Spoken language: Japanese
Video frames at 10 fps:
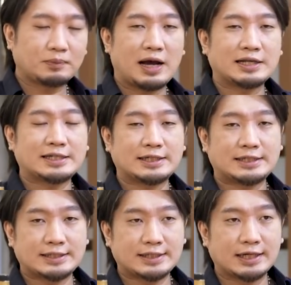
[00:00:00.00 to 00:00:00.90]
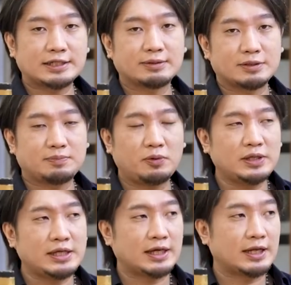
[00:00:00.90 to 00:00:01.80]
味がしっかりしてます。
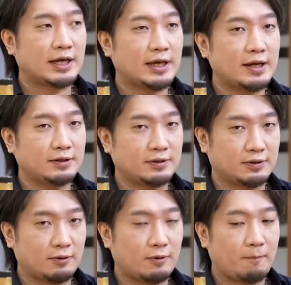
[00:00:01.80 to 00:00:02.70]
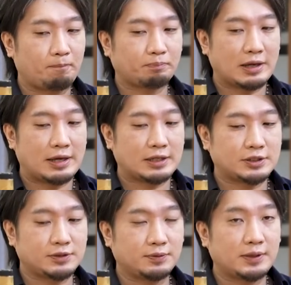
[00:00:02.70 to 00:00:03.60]
ボディがね結構、
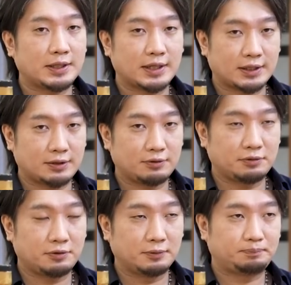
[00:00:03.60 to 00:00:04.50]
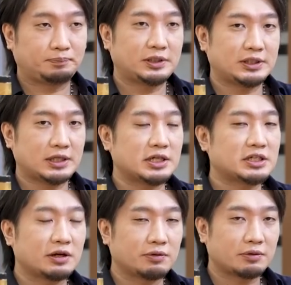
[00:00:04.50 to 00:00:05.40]
15年になってくるとしっかり
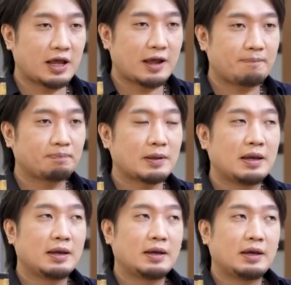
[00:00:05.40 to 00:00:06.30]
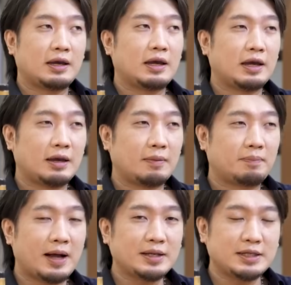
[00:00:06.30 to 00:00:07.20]
してるので、
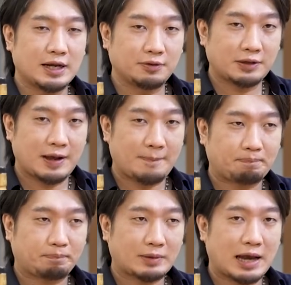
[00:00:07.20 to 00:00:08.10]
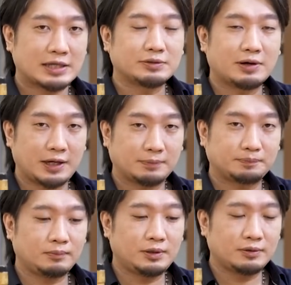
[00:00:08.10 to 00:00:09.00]
バニラのね味わいっ
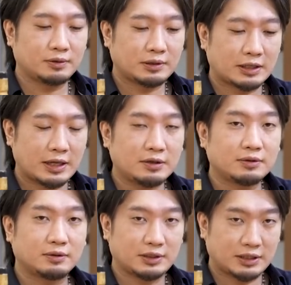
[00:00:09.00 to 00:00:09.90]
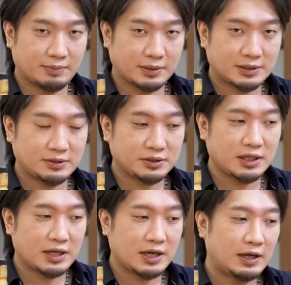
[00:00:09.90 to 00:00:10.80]
ていうものが結構出てます。そし
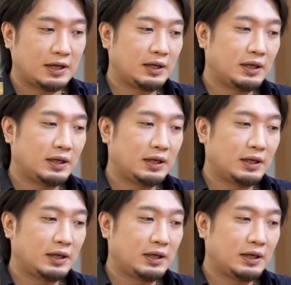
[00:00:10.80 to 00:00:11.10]
てね